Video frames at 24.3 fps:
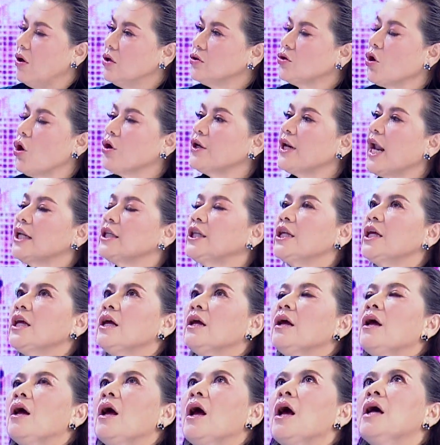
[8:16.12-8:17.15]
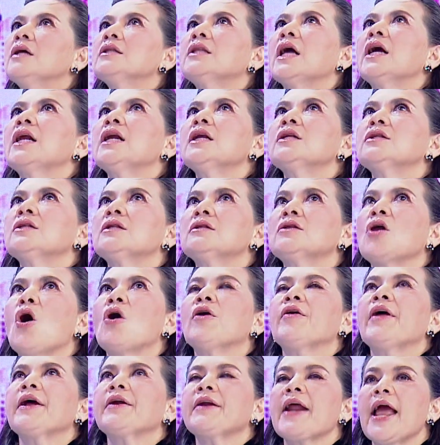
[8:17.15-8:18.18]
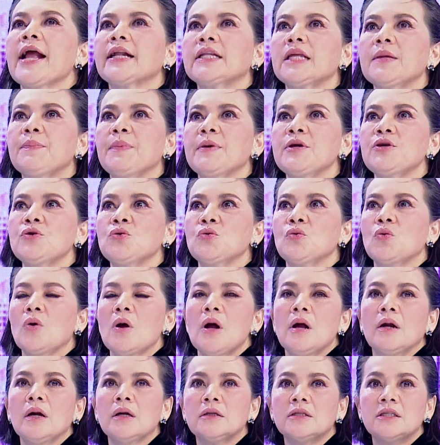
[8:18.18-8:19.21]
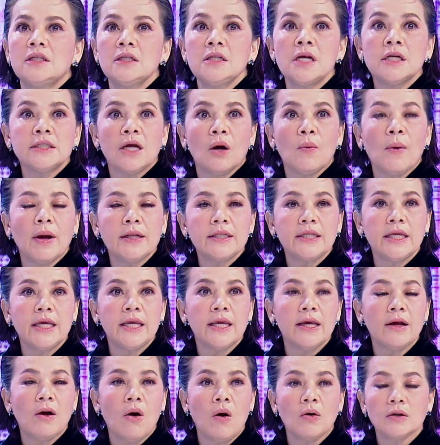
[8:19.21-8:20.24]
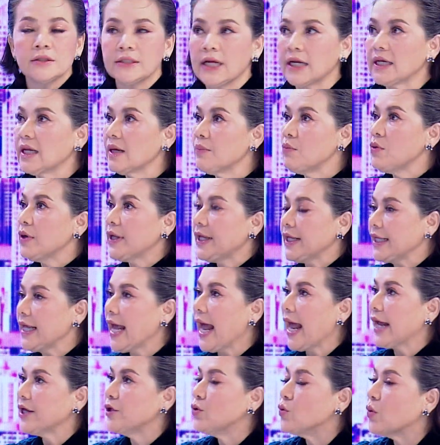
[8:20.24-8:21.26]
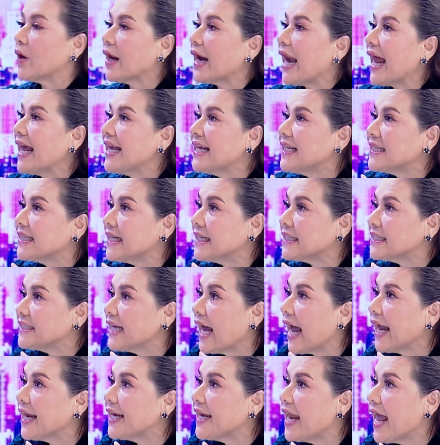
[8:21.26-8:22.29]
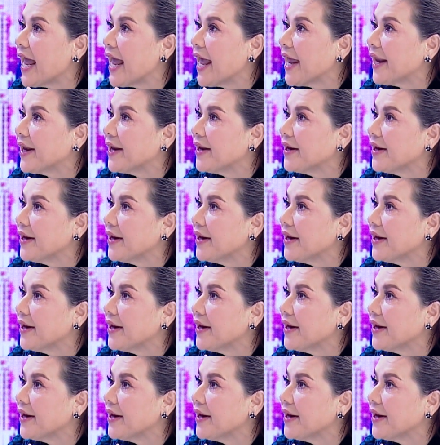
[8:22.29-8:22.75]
ตอนนั้นห้าสิบปีท่านตอนแรก ๆที่ไปอยู่ เนื่องจากว่าที่ของจันทบุรีที่อาอยู่ใกล้ติดชายแดน